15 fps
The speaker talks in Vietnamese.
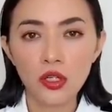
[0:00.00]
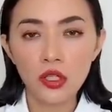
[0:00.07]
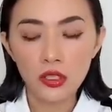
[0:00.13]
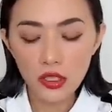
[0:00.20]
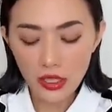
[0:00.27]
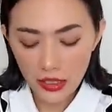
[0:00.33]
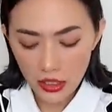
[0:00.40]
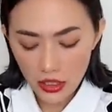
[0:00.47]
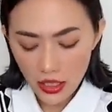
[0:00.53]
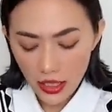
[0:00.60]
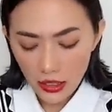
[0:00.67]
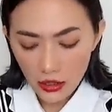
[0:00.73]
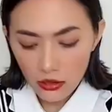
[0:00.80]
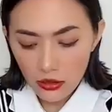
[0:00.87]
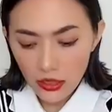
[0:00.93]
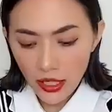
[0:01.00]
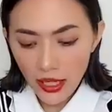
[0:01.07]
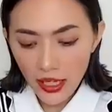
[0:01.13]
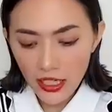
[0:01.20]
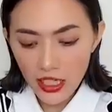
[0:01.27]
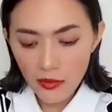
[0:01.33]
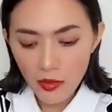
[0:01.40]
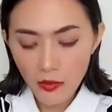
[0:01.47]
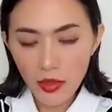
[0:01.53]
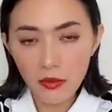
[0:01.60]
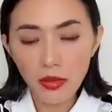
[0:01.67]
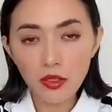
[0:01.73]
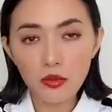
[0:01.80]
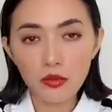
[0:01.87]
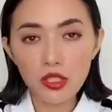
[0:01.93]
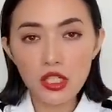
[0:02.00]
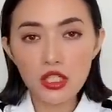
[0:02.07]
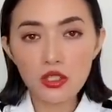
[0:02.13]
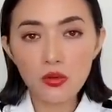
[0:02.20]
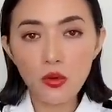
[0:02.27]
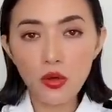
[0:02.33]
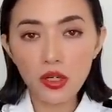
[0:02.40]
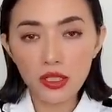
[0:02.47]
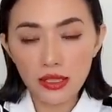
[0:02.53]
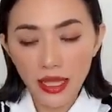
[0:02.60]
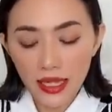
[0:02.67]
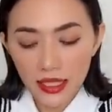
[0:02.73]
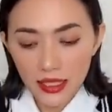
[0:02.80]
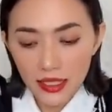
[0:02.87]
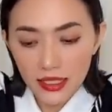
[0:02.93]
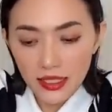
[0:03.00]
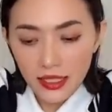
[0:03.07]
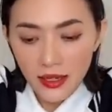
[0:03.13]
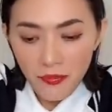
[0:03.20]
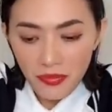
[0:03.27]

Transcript: tức là những cái tư thế khi mà mình bắt đầu đi xuống tay đi